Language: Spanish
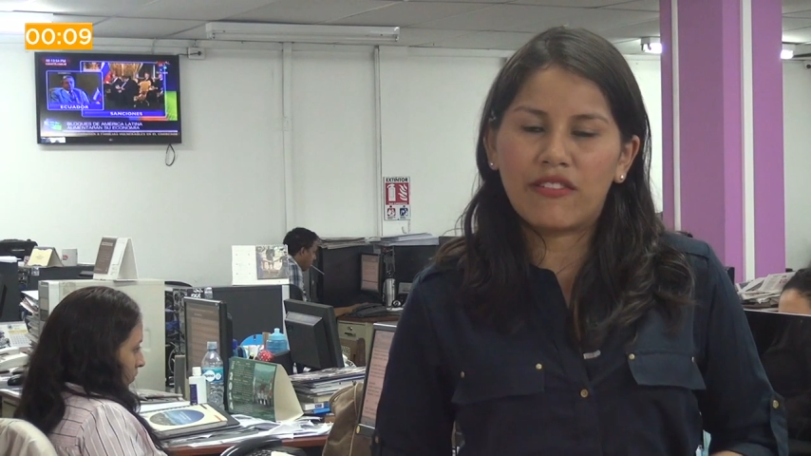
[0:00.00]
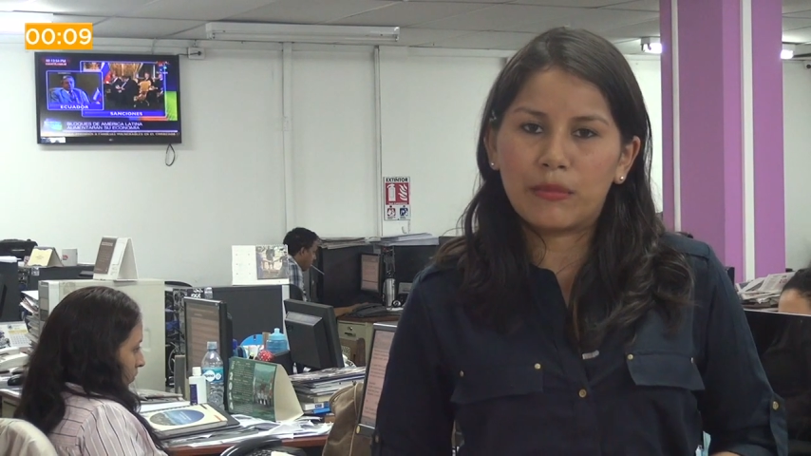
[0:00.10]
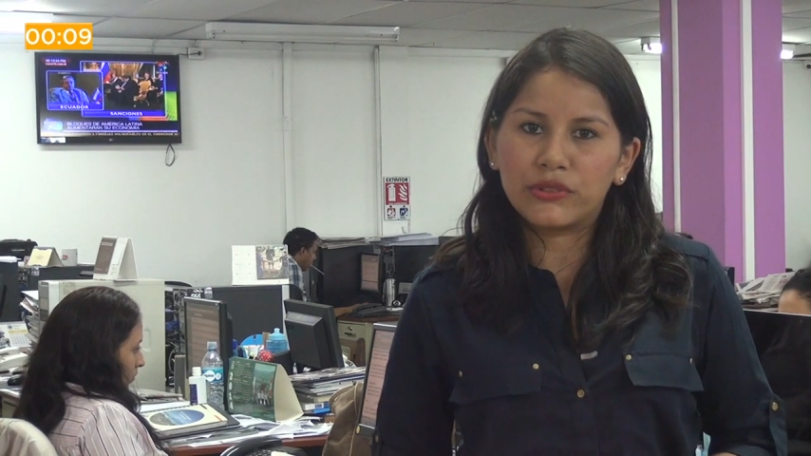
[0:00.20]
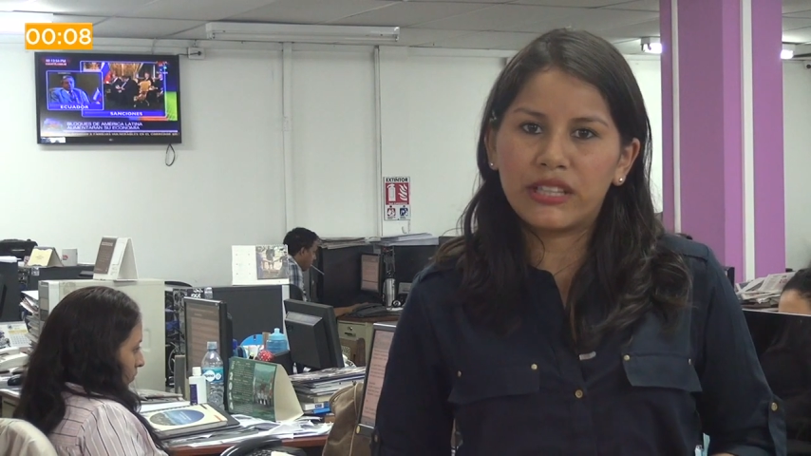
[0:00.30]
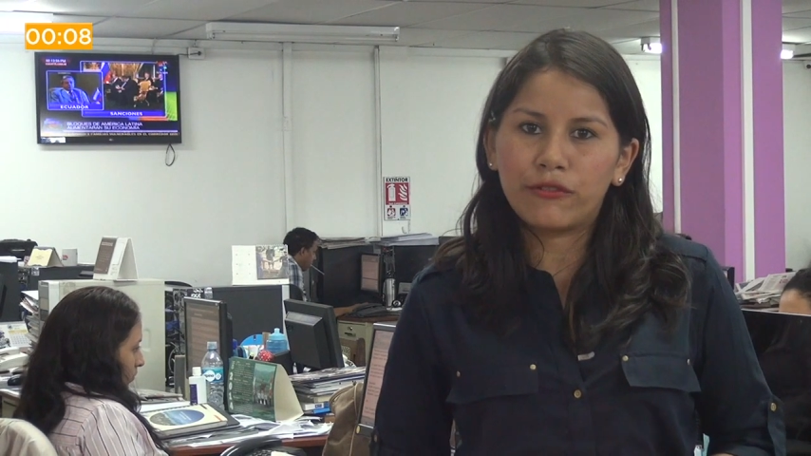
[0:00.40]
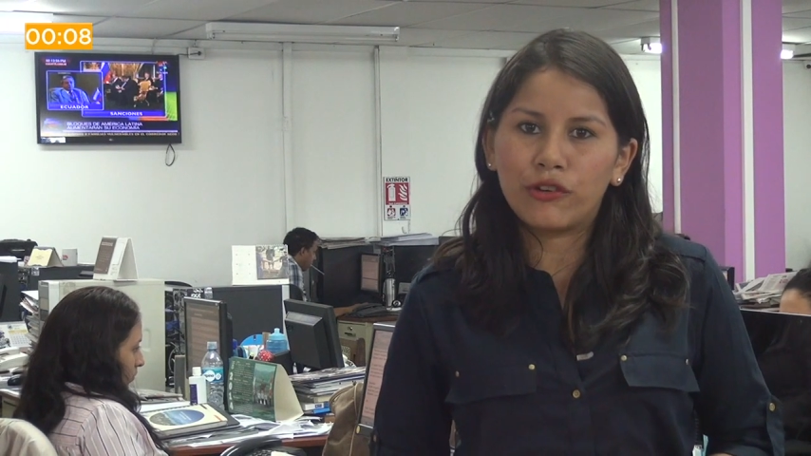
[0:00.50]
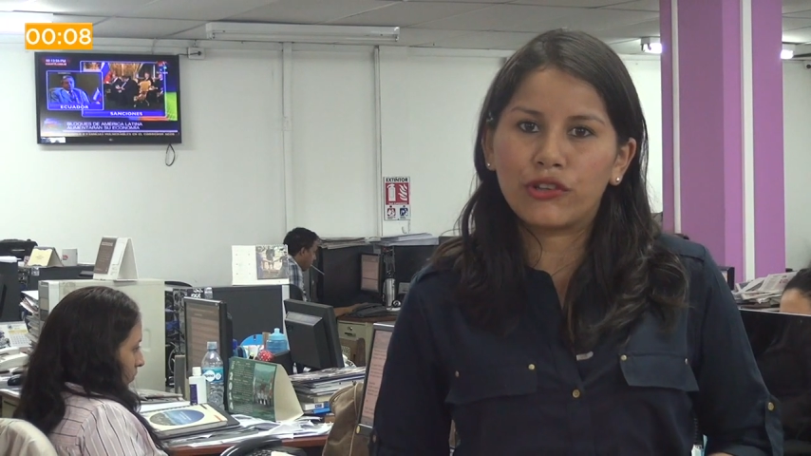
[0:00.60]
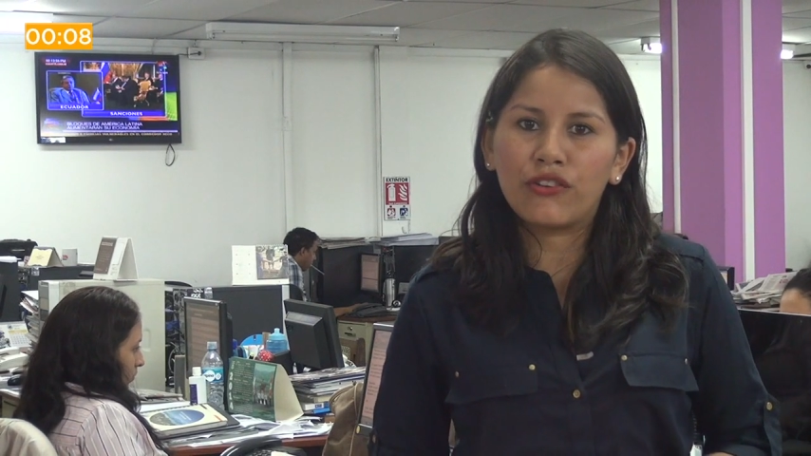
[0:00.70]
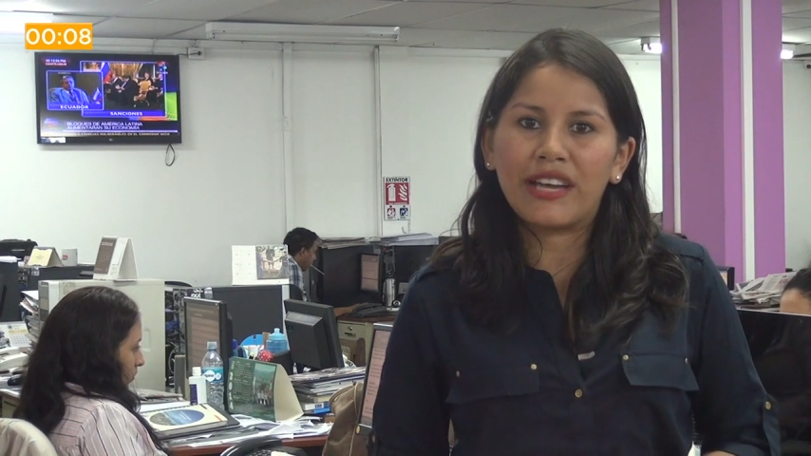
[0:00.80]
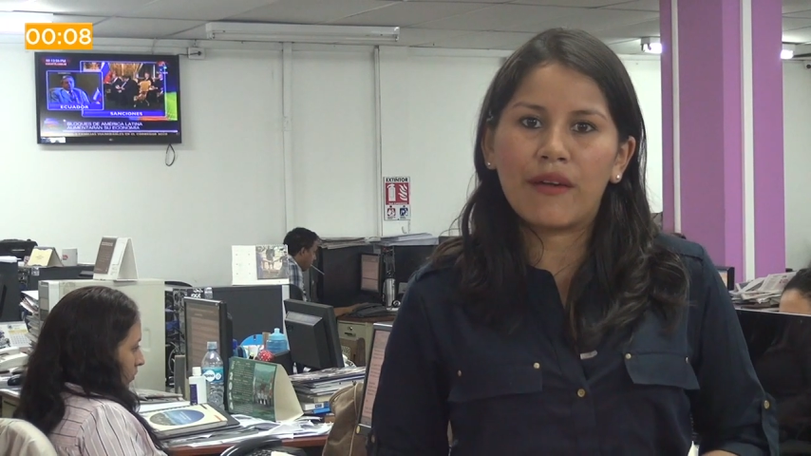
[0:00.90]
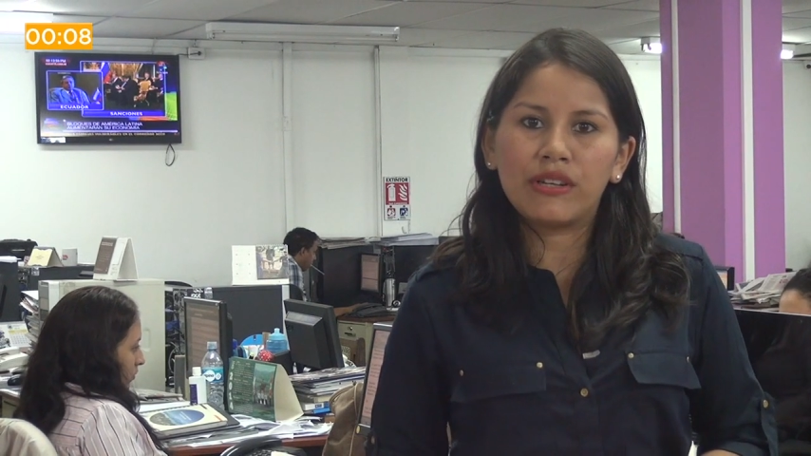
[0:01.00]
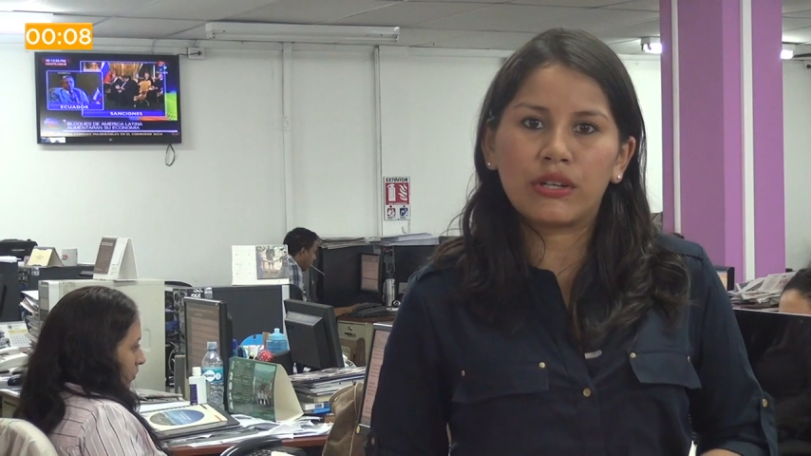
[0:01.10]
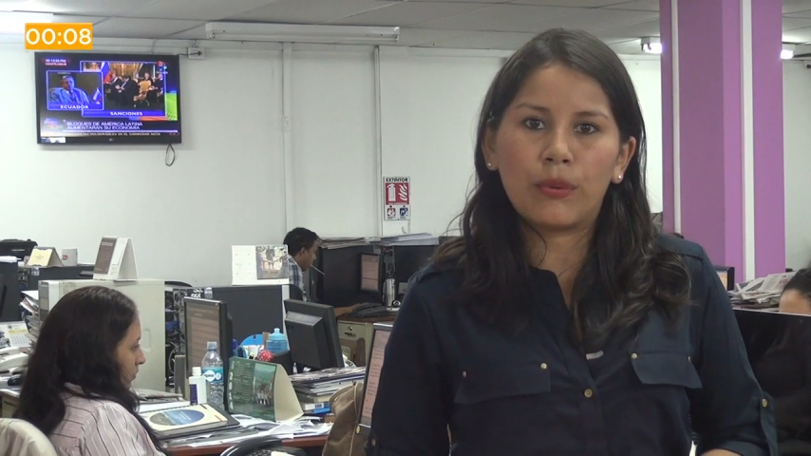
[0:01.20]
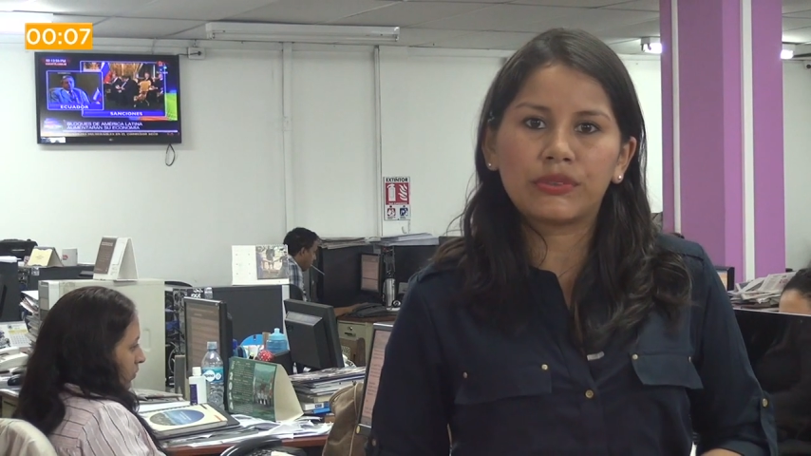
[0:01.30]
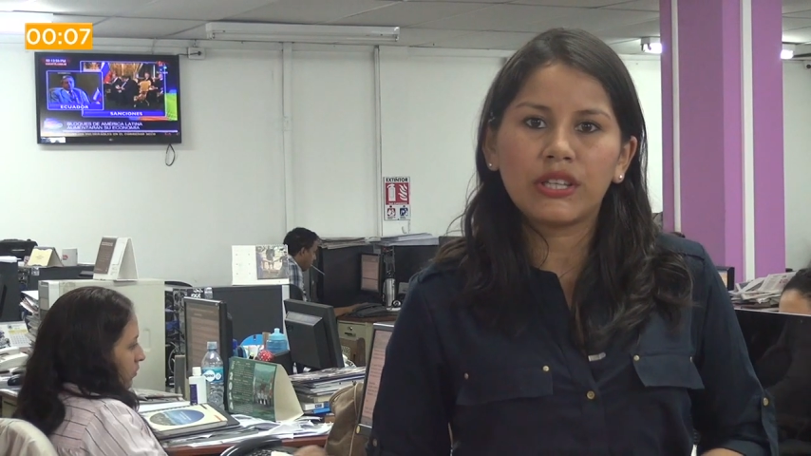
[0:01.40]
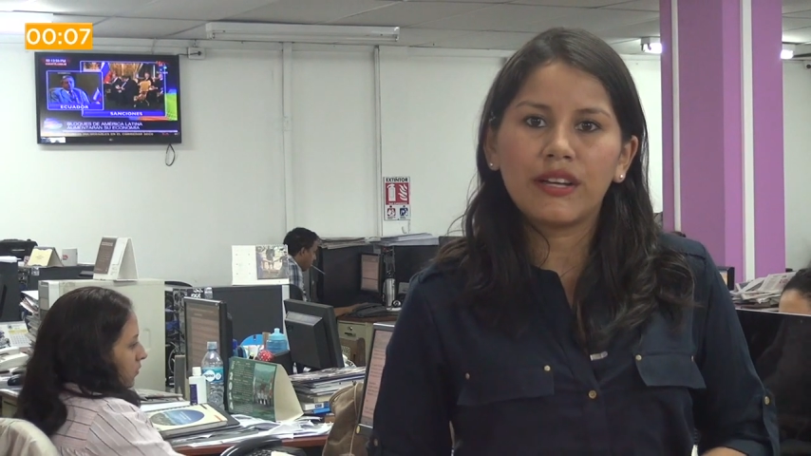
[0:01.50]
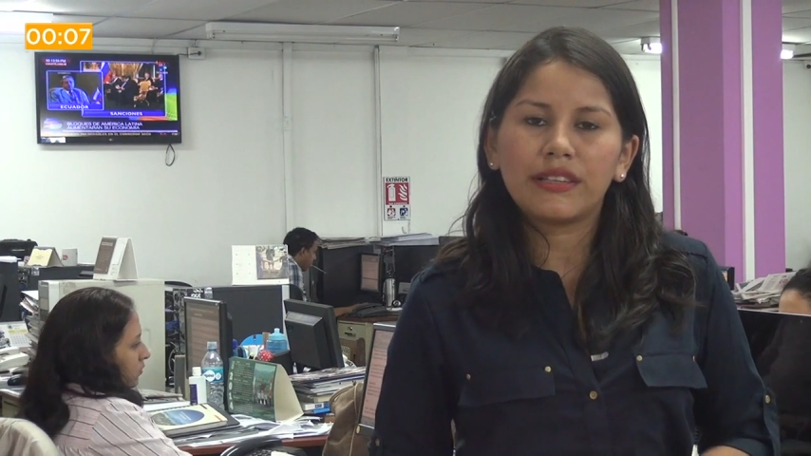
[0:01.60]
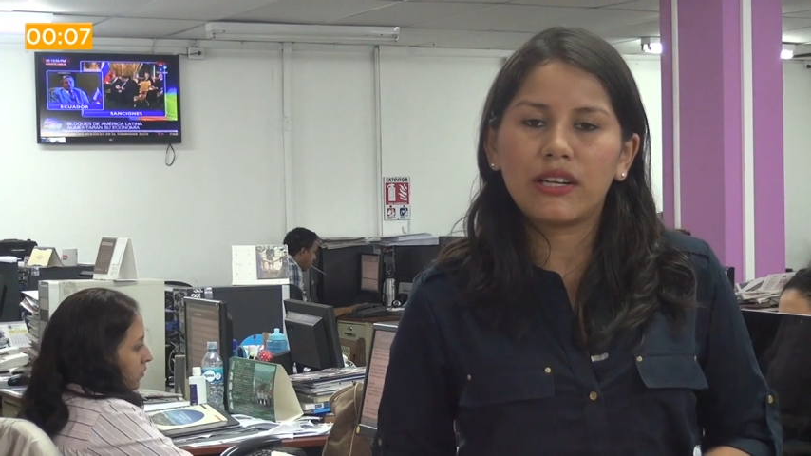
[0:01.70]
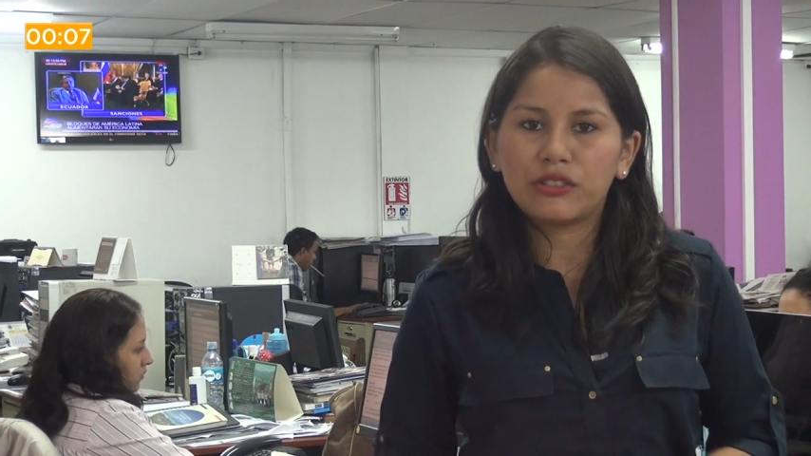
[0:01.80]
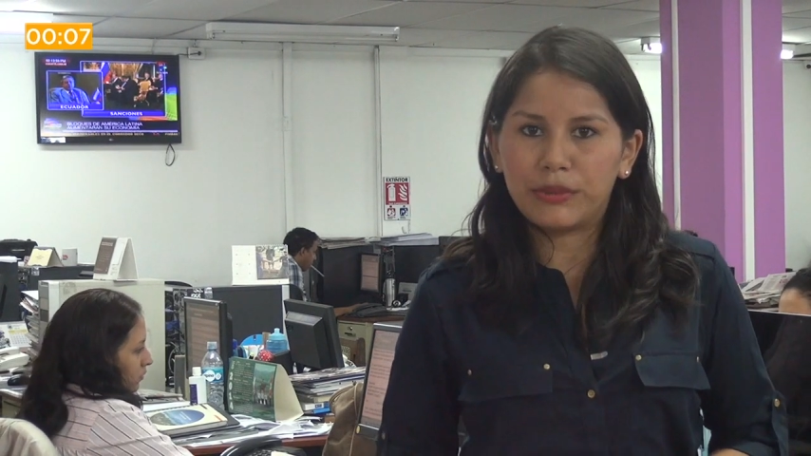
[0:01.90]
famosa foto de Abbey Road
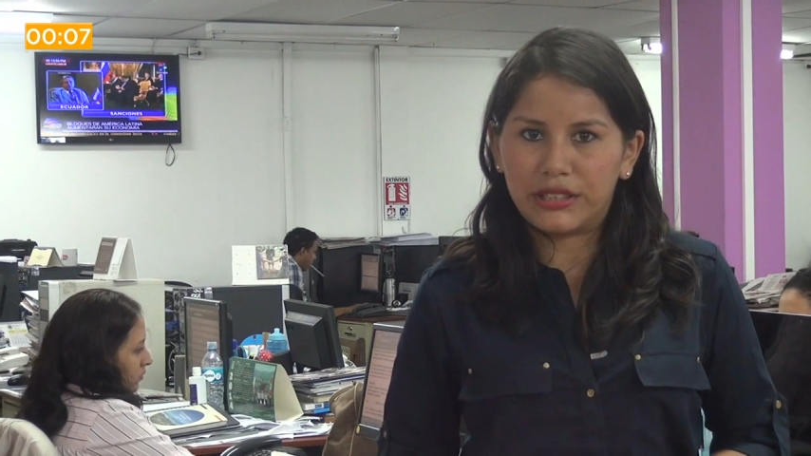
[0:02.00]
de los